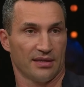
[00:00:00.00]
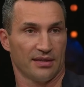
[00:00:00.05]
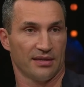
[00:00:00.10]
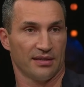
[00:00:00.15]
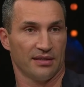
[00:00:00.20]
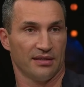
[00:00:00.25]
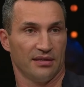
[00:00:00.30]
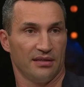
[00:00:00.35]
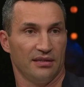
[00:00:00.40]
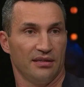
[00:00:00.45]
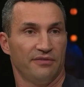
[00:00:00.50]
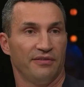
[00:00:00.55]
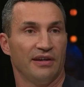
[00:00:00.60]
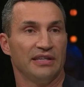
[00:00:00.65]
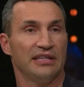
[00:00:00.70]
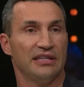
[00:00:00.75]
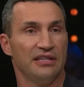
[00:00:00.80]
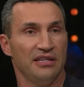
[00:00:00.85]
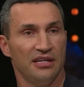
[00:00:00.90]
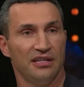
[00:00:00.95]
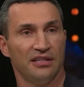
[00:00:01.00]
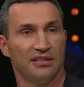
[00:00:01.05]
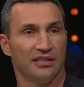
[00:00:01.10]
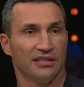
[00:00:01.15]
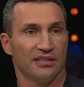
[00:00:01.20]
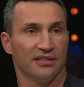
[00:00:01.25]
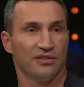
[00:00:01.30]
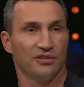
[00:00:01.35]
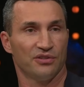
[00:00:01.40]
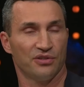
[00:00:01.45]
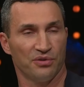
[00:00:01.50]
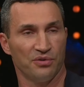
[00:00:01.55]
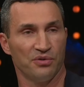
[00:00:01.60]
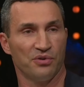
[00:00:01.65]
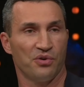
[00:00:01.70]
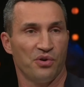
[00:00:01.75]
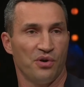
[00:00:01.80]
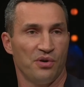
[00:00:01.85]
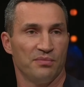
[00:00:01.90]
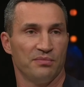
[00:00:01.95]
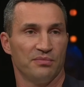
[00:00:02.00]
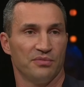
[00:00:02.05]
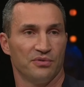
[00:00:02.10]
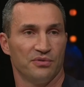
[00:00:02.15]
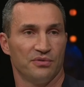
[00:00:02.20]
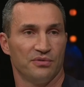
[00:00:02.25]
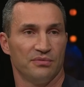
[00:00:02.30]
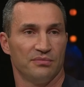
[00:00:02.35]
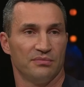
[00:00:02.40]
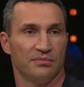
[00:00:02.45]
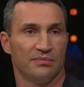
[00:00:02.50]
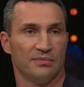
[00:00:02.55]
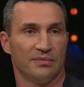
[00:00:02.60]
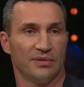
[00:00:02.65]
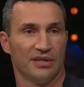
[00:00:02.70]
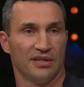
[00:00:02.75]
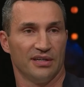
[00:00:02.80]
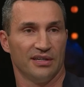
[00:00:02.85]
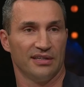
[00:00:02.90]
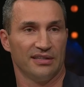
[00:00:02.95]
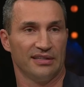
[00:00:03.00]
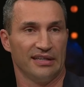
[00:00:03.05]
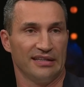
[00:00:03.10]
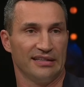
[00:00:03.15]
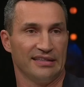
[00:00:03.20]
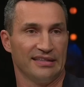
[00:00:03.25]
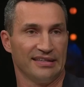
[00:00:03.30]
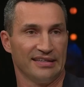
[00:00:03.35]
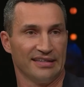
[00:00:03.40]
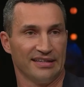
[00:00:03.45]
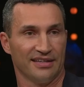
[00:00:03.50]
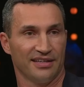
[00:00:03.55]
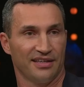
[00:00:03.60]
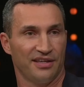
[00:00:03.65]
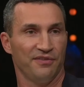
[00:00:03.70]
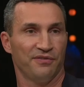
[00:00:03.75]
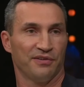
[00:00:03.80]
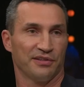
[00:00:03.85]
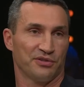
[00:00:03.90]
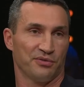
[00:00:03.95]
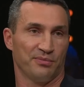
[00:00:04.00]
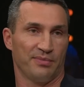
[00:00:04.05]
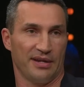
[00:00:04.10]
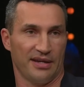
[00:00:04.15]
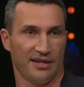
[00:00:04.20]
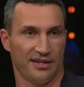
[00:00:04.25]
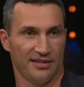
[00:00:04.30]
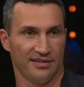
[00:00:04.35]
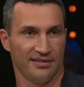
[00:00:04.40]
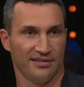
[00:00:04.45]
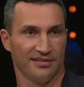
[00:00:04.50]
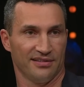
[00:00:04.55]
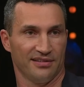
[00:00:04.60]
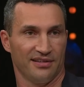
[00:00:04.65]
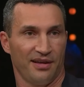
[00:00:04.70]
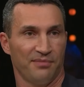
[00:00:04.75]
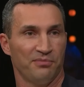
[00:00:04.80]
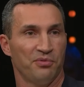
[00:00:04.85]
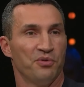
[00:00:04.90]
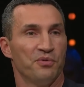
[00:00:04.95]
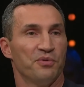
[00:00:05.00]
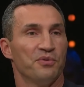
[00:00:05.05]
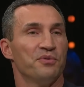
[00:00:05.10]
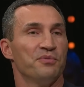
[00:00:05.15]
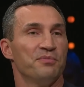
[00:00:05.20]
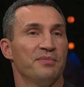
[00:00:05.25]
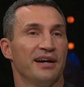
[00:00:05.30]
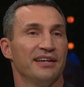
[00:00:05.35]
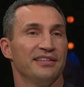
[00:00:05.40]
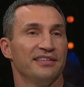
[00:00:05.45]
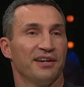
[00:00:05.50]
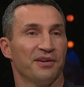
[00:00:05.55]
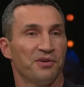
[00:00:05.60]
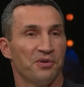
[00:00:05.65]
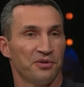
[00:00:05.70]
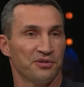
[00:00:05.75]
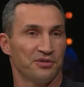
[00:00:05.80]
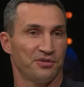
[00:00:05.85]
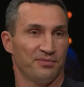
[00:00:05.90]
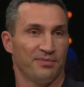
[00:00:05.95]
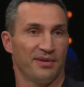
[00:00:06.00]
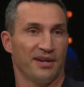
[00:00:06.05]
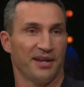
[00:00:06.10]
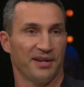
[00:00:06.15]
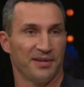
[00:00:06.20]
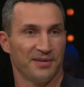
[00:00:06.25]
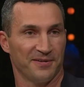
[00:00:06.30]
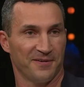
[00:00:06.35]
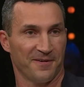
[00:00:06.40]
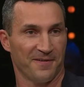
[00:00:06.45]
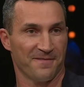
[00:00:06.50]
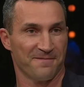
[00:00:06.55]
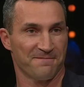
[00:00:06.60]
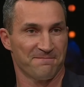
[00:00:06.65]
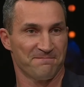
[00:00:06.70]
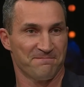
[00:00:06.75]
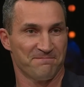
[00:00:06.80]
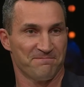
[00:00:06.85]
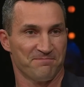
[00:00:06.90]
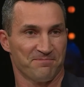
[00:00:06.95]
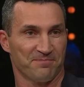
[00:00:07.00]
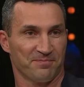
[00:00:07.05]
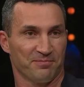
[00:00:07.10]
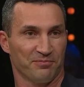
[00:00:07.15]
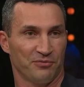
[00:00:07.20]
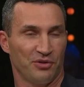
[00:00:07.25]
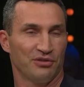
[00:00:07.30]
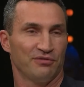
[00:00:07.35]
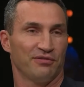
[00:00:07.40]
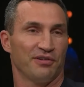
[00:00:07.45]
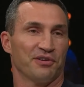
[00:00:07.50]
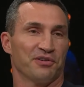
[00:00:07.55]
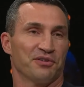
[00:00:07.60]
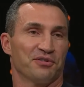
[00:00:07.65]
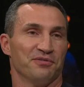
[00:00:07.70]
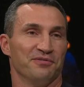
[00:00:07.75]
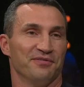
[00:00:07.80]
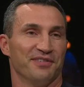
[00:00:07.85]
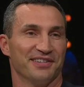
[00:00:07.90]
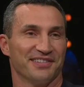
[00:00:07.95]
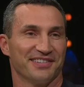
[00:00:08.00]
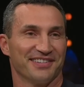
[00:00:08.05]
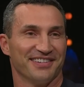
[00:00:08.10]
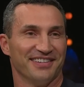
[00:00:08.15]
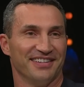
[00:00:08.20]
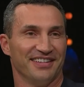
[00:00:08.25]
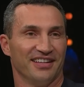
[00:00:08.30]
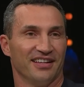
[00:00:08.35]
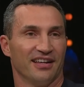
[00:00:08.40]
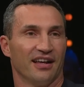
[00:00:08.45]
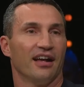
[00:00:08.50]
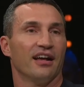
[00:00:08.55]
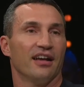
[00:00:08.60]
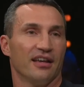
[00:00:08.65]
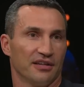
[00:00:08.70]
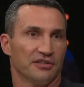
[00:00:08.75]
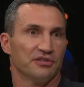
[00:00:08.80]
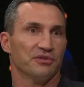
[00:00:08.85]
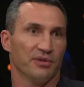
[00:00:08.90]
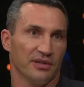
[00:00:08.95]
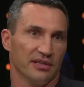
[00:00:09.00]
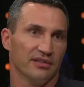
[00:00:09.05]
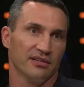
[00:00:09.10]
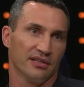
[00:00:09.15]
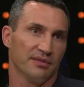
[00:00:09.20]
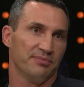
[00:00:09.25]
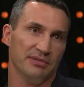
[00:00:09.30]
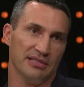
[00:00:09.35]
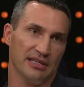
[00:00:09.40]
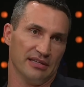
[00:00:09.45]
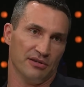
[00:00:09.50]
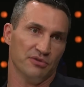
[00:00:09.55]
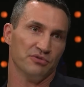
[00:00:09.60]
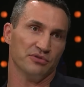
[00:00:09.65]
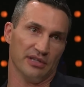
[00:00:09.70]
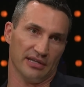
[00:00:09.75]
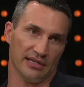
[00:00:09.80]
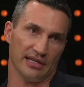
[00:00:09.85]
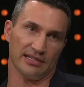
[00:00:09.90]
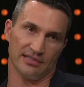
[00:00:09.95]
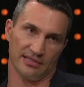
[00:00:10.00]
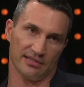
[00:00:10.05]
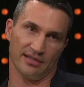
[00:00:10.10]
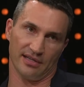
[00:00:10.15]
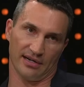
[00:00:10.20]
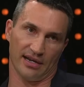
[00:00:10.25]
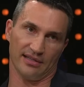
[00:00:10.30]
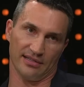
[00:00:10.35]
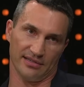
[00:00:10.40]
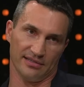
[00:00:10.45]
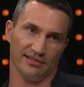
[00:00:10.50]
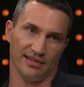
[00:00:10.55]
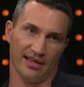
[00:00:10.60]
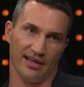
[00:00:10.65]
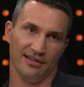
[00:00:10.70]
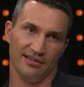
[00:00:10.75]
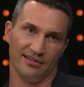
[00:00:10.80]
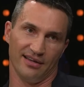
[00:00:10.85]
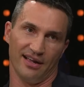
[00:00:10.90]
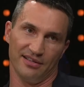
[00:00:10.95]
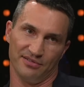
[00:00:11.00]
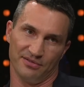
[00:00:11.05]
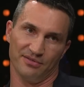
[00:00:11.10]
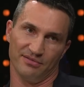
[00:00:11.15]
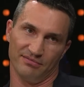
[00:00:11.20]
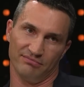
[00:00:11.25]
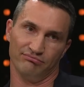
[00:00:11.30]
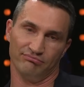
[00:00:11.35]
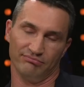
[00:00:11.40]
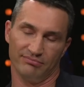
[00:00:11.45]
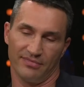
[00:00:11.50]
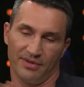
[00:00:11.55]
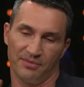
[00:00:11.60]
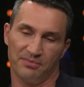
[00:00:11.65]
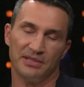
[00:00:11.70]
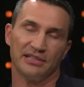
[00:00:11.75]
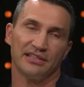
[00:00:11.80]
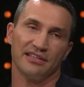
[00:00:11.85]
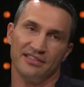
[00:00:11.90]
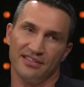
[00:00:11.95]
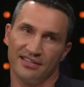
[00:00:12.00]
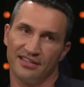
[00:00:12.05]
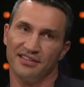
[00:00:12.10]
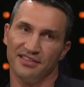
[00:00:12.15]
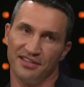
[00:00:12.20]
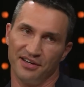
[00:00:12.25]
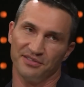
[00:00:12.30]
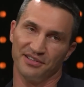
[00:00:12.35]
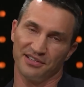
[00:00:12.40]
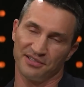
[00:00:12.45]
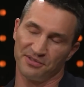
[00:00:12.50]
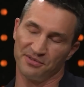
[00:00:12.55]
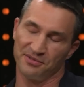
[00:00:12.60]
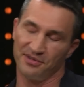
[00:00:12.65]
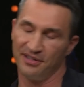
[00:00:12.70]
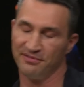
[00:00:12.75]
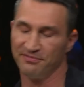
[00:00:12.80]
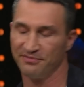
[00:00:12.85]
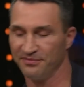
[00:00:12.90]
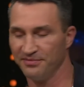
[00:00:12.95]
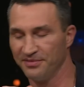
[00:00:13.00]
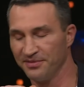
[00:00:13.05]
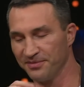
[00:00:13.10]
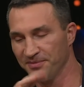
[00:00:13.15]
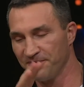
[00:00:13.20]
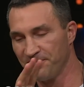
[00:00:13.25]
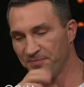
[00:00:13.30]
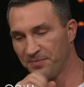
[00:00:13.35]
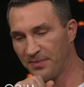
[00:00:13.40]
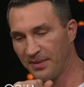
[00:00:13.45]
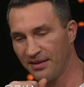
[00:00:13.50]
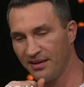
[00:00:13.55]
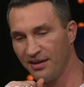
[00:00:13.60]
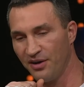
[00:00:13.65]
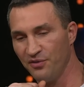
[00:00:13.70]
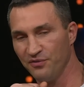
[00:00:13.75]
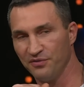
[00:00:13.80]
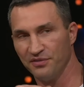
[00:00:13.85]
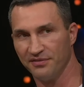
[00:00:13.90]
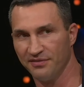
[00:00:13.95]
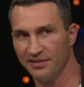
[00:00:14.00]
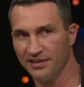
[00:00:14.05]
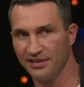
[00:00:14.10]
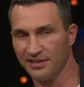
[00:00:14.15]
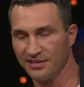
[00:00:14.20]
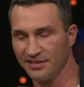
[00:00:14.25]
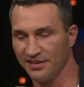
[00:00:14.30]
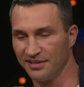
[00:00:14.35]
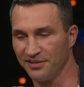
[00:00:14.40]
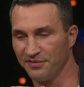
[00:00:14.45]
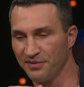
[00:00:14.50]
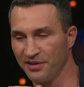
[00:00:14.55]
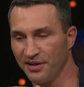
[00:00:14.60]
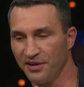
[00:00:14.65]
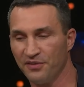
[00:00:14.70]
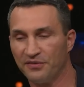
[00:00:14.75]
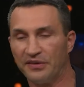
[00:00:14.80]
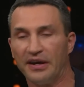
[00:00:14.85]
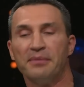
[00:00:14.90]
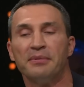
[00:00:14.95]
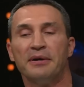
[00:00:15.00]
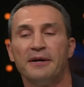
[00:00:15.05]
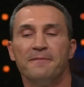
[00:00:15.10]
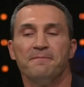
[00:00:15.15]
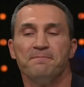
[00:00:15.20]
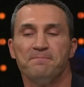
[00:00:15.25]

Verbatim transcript: Ich werde nicht zurückkommen, um den Kiefer zu brechen, aber um einen Rekord zu brechen. Welchen? Das wäre schon was. Welchen Rekord? Also, ich bin ein Lügner jetzt gerade. Ja? Also bitte nicht genau das so kaufen, wie ich das gerade verkaufe. Aber